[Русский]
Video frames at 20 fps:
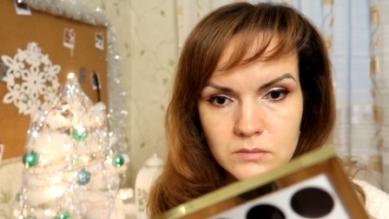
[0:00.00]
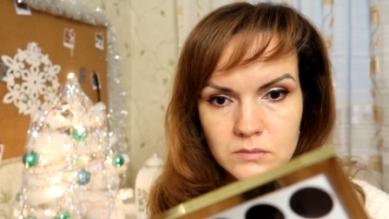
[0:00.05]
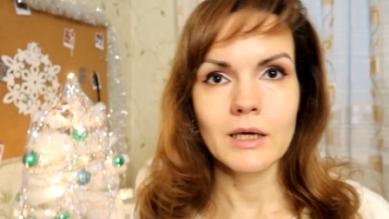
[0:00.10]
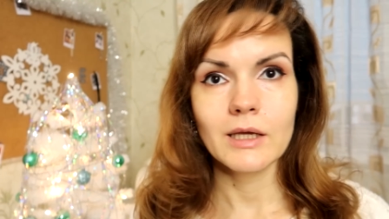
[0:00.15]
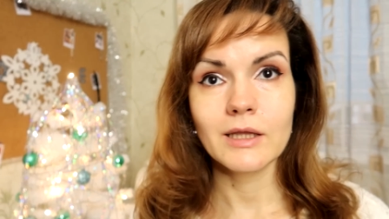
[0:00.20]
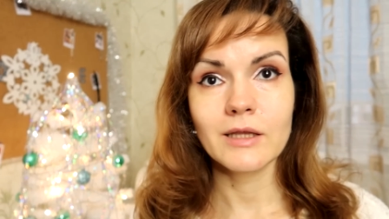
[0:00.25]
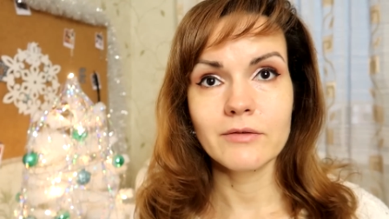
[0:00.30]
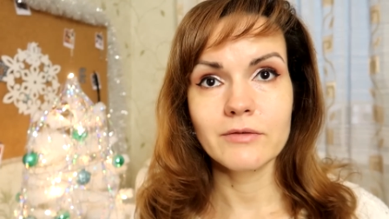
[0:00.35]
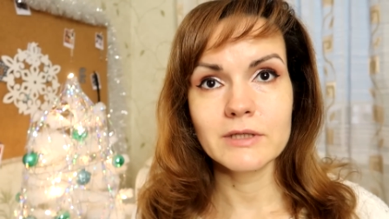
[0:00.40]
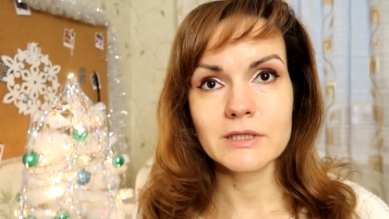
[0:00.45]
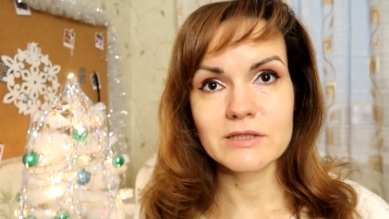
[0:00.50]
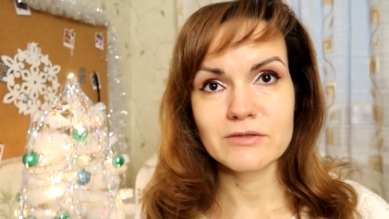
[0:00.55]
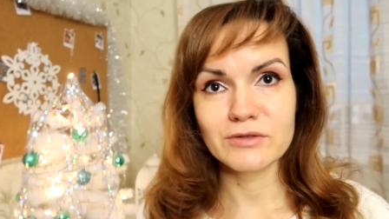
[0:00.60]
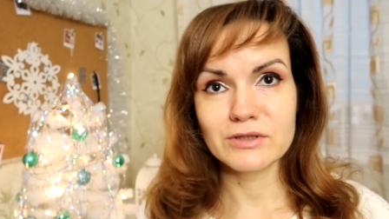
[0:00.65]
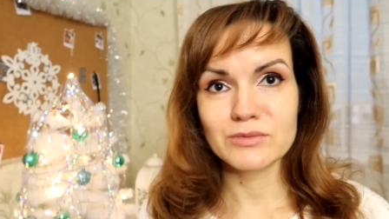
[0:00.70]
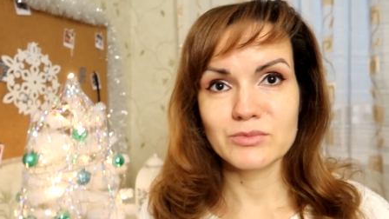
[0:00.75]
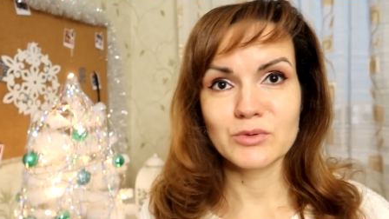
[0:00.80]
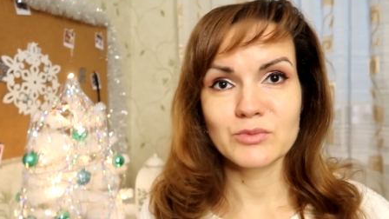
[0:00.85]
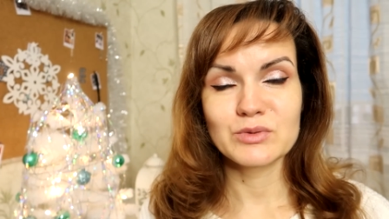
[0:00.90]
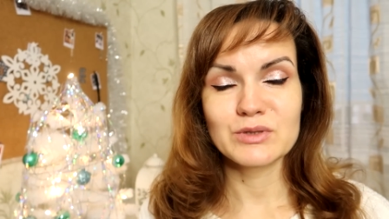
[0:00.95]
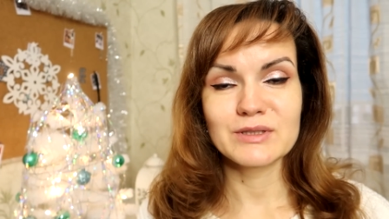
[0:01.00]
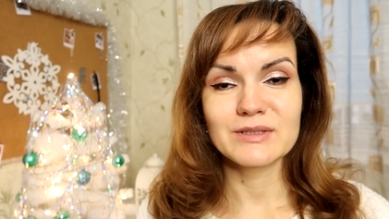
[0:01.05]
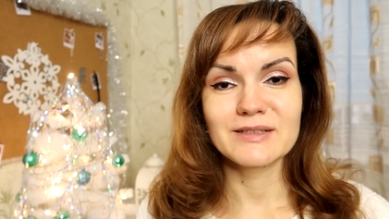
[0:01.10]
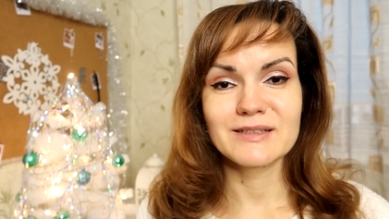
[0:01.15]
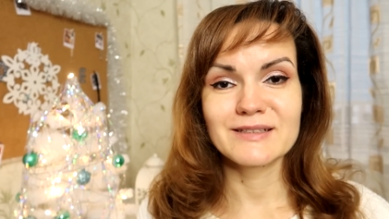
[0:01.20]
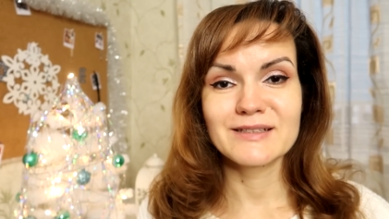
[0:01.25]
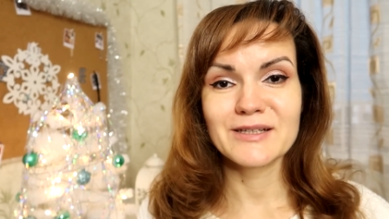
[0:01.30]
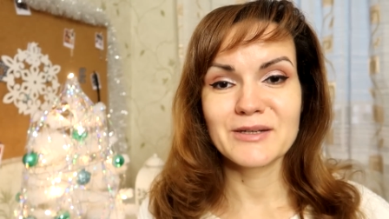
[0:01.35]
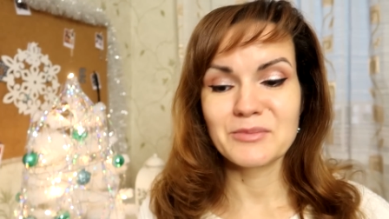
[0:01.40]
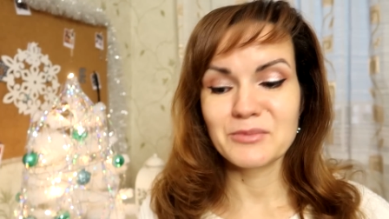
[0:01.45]
И давайте возьмемся
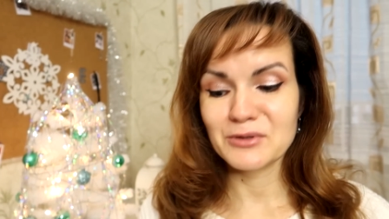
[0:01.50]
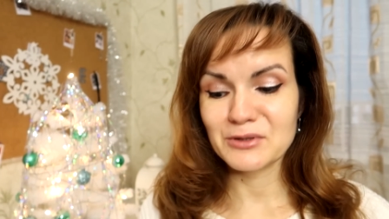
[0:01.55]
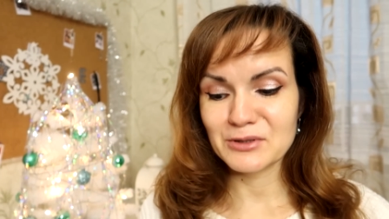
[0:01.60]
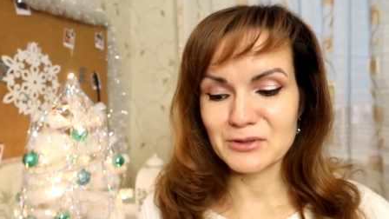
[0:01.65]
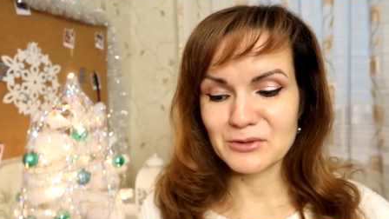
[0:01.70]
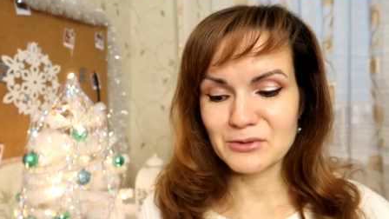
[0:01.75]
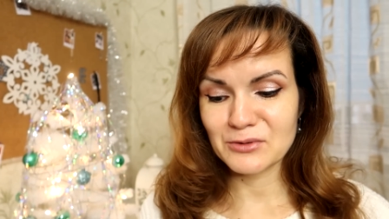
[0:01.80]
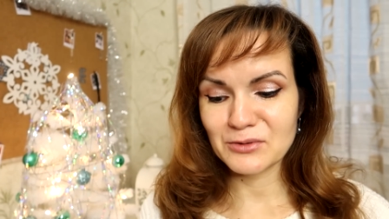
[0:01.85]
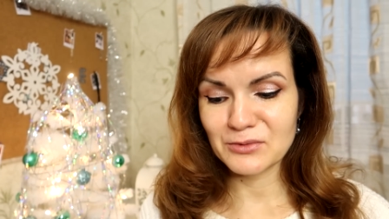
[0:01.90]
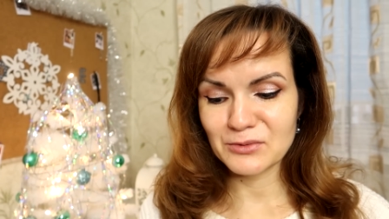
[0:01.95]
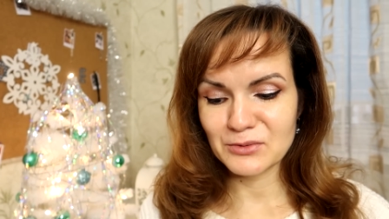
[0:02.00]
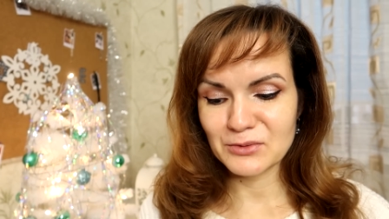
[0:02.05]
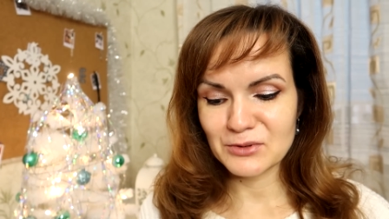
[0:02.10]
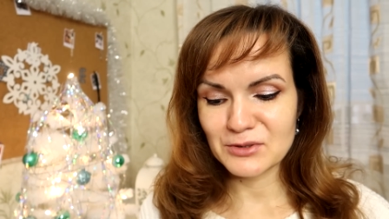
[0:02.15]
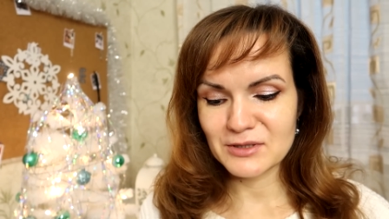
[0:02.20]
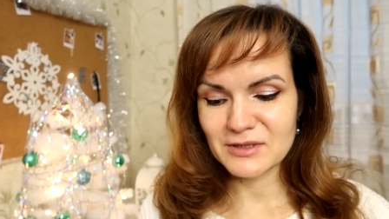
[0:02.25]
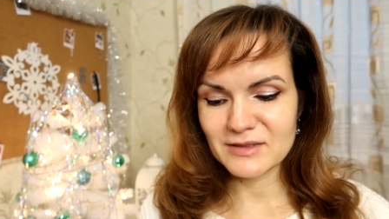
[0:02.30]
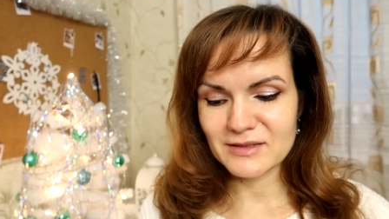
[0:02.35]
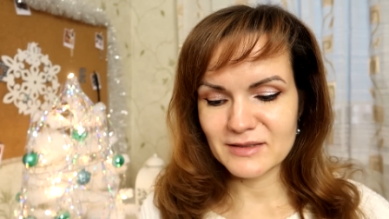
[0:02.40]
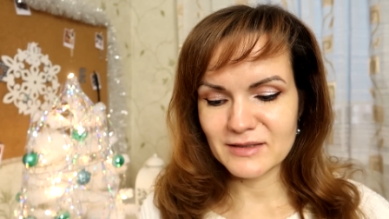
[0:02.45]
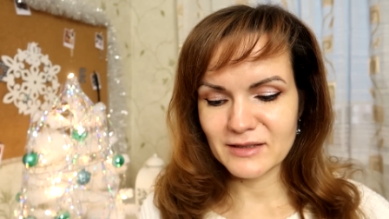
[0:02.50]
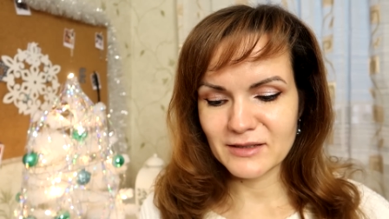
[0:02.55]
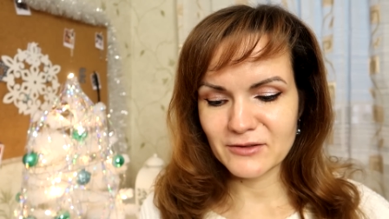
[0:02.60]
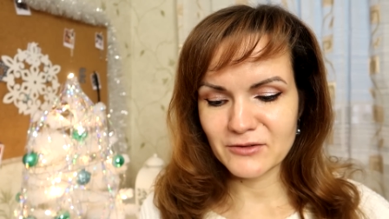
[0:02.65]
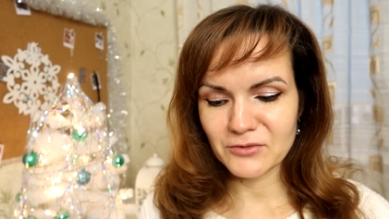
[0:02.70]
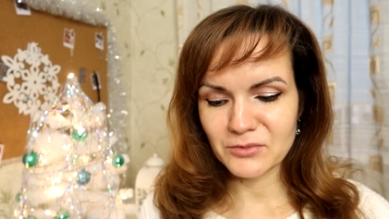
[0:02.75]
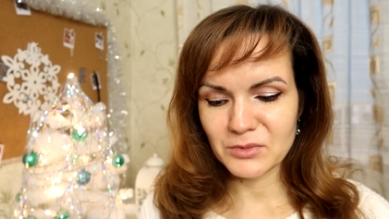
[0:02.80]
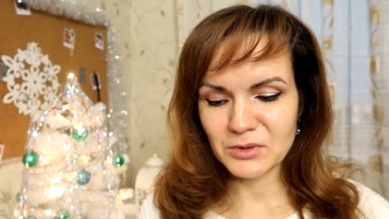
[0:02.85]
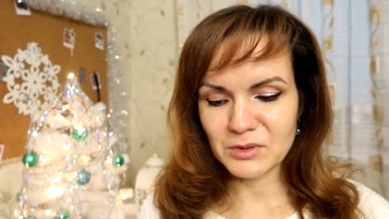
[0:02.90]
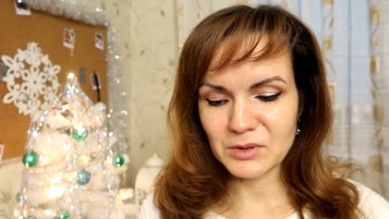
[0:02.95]
за самую рискованную часть
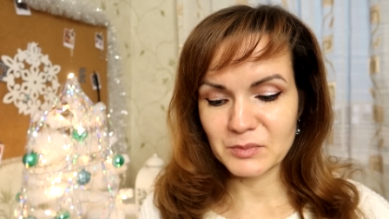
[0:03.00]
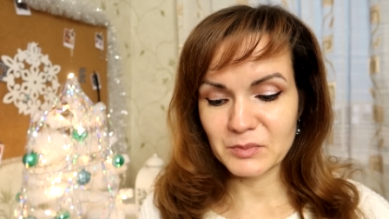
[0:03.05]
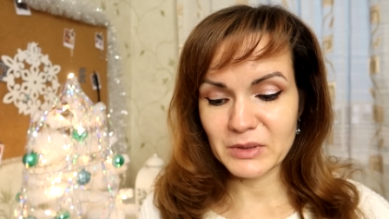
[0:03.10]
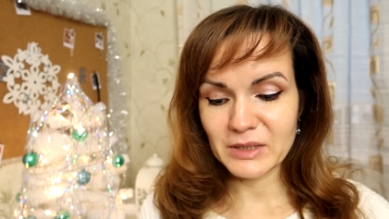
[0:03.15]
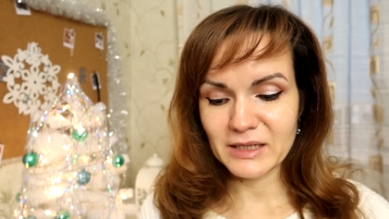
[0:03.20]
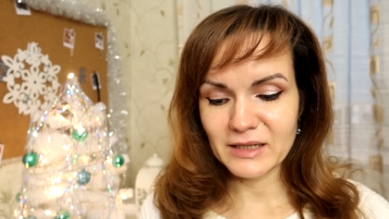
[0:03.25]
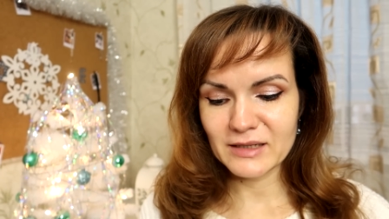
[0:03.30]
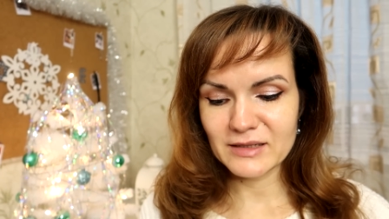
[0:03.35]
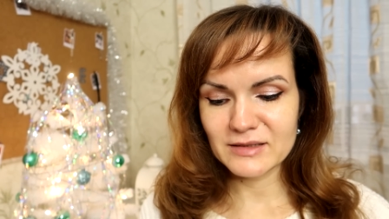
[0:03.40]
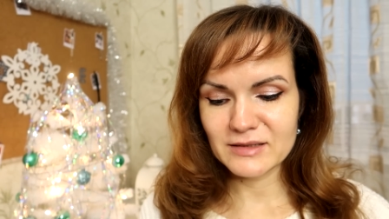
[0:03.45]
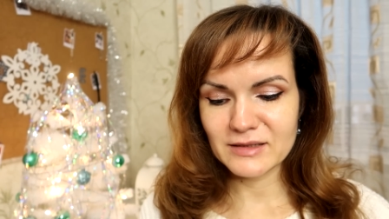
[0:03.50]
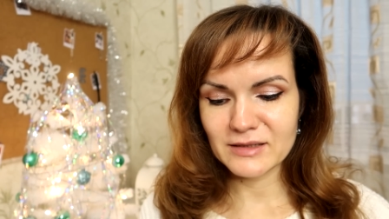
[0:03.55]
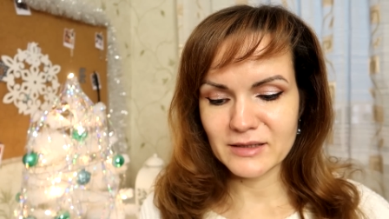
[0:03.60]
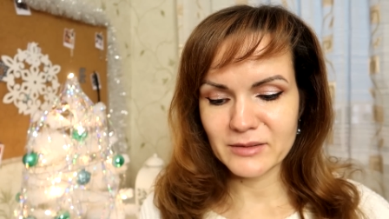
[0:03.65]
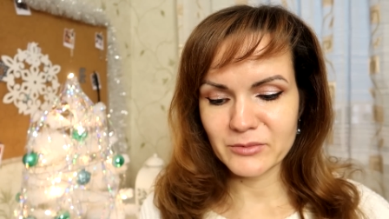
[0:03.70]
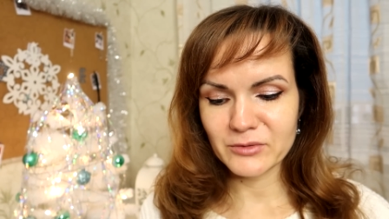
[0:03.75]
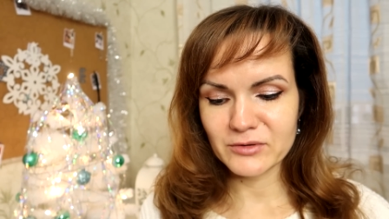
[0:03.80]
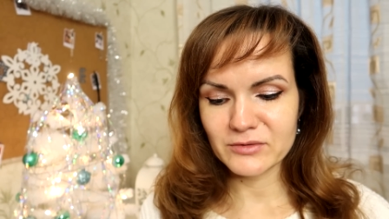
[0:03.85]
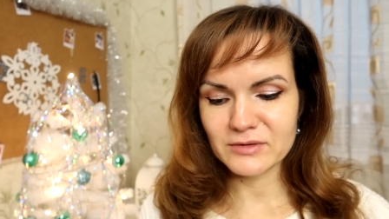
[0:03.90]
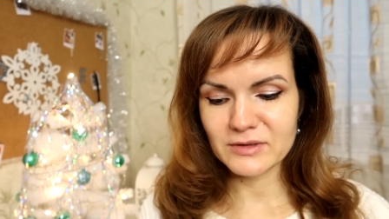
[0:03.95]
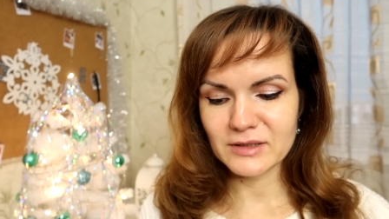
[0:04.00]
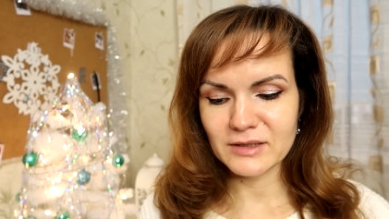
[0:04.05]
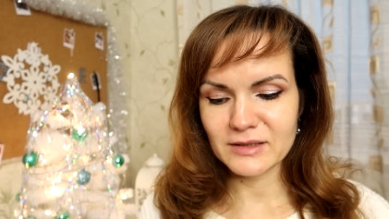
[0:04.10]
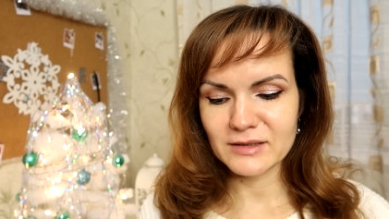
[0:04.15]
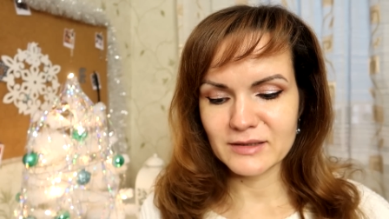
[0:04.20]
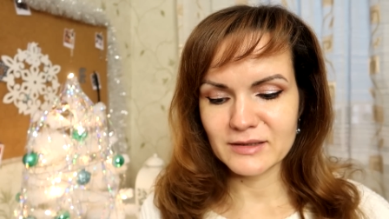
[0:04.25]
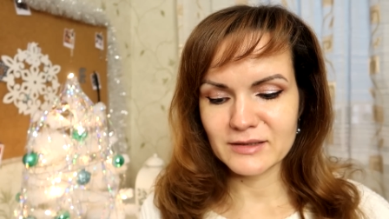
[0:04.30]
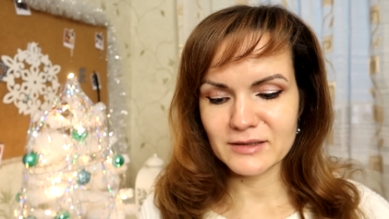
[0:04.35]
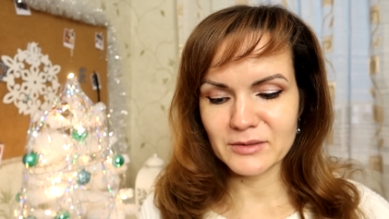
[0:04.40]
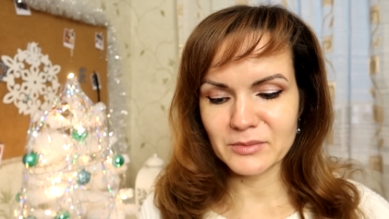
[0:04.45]
данного мероприятия. На мой
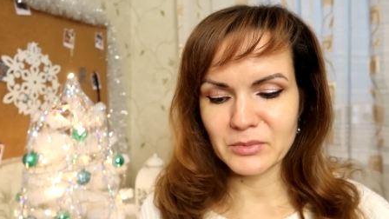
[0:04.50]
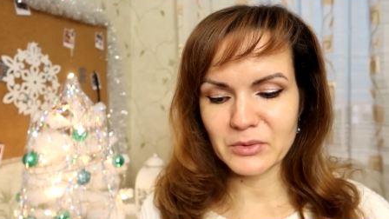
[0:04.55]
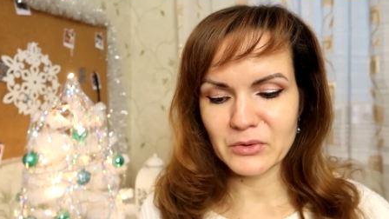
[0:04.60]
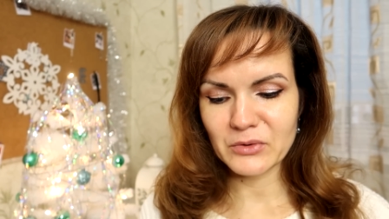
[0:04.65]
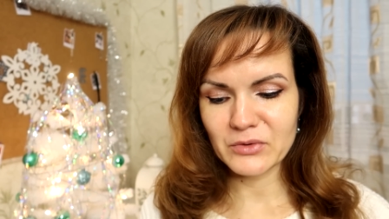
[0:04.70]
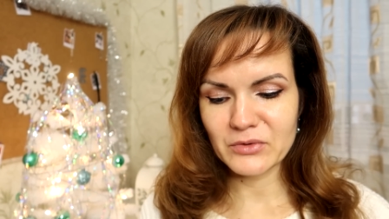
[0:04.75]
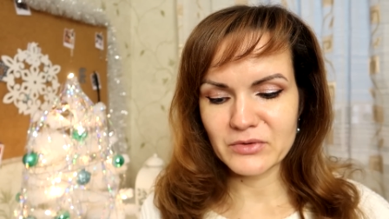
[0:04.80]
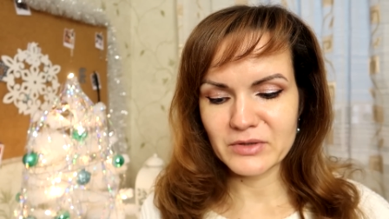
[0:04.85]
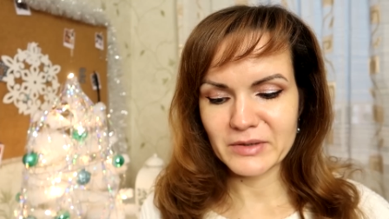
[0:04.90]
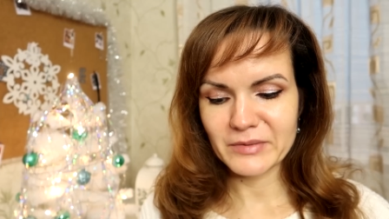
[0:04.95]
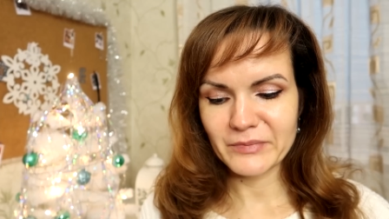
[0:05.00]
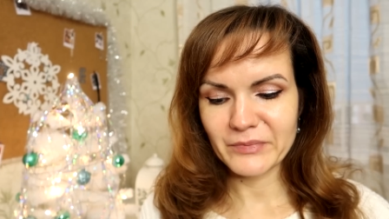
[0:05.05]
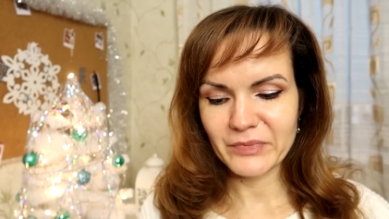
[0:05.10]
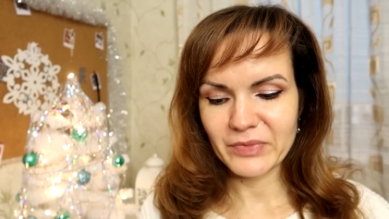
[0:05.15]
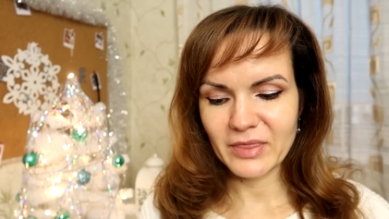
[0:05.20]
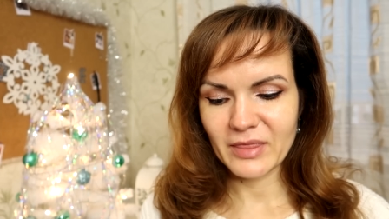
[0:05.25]
взгляд, это брови.